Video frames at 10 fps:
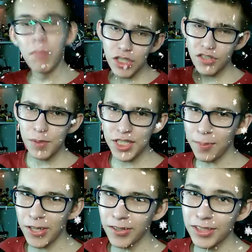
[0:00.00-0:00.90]
możesz bić
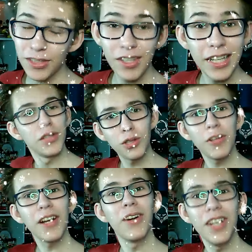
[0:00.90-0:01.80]
na mojego Discorda, do
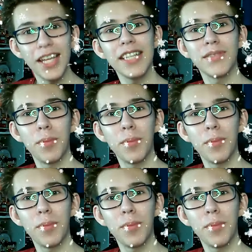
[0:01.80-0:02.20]
którego link jest w